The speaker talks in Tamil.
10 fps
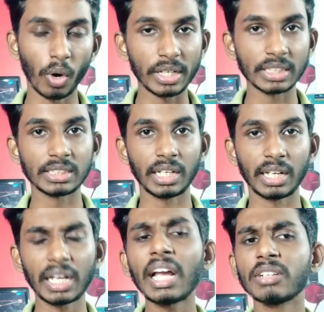வால்டன்
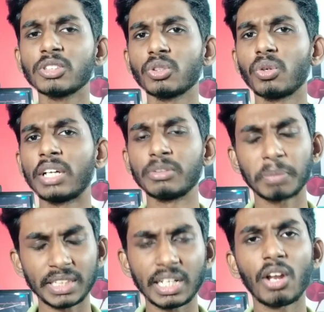செயினுக்கு ஸோ
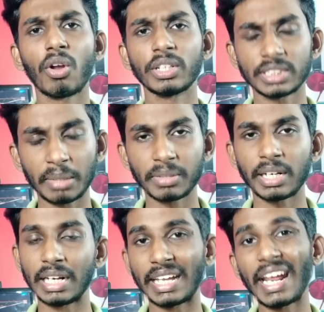அதுவும் பார்த்தீங்கன்னா லான்ச் டைம்
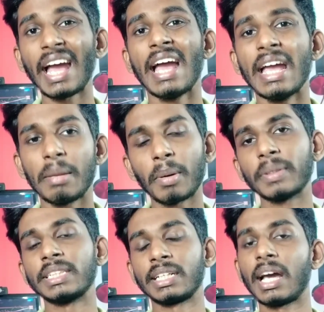தான் நினைக்கிறேன் இப்போ
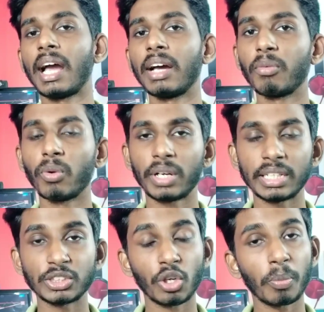பார்த்தீங்கன்னா
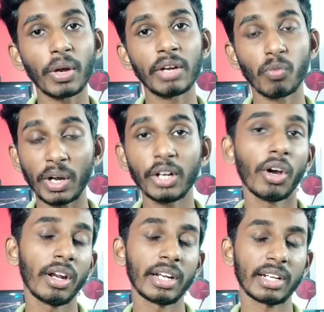ஒரு ஜீரோ பாயிண்ட் ஒன்
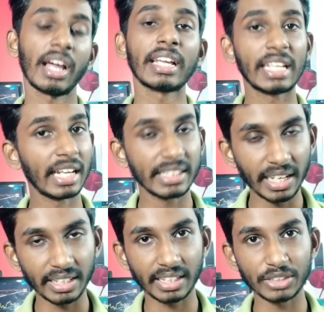டாலருக்குனா கீழே
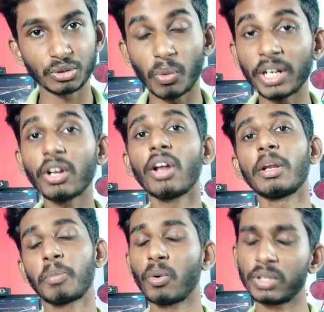தான் இருக்குது ஸோ ஒன்
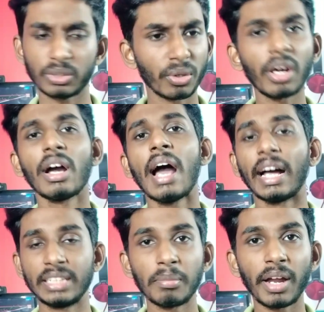டாலர் போகிறது கூட
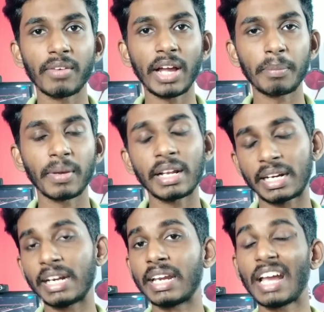அதிகமான வாய்ப்புகள்
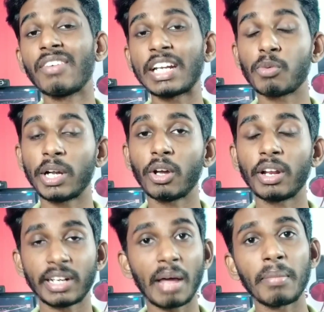இருக்குது இருக்குது நிறையா வாட்டி ஒன்
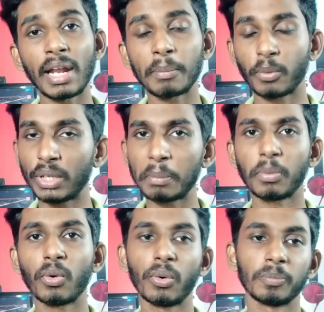டாலர்னால் மேலே போய்
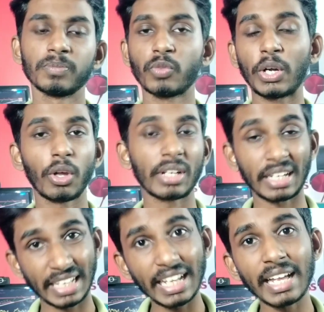இப்போது ஒன்
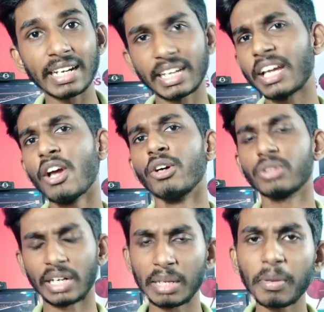டாலர்கள் கீழே இருக்குது
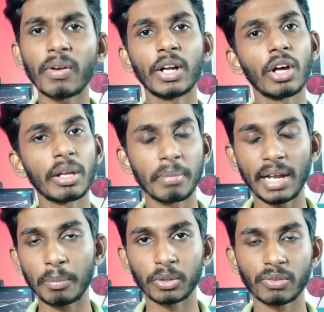ஸோ கண்டிப்பாக ஒன் டாலர்
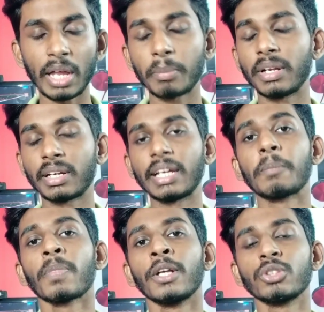மேலே போகிறதுக்கு வாய்ப்புகள்
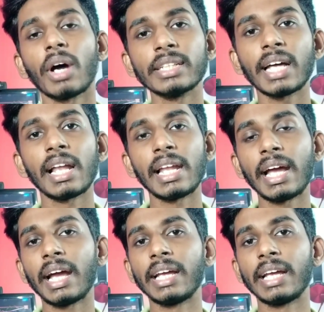இருக்குது ஸோ அதால்